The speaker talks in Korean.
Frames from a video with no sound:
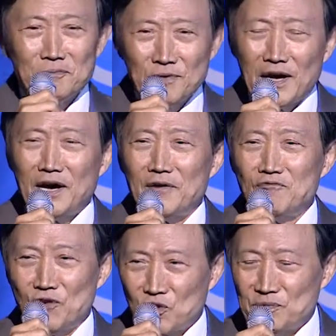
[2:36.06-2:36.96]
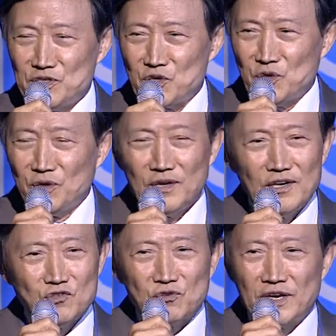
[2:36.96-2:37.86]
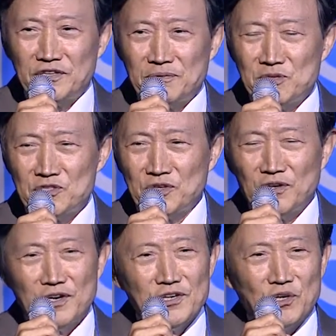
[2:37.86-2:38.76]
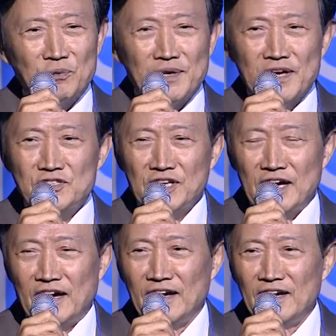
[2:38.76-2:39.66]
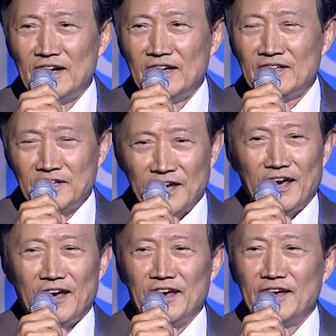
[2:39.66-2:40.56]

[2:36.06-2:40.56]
문화 포럼이죠. 축하드리면서 여러분의 행사가 크게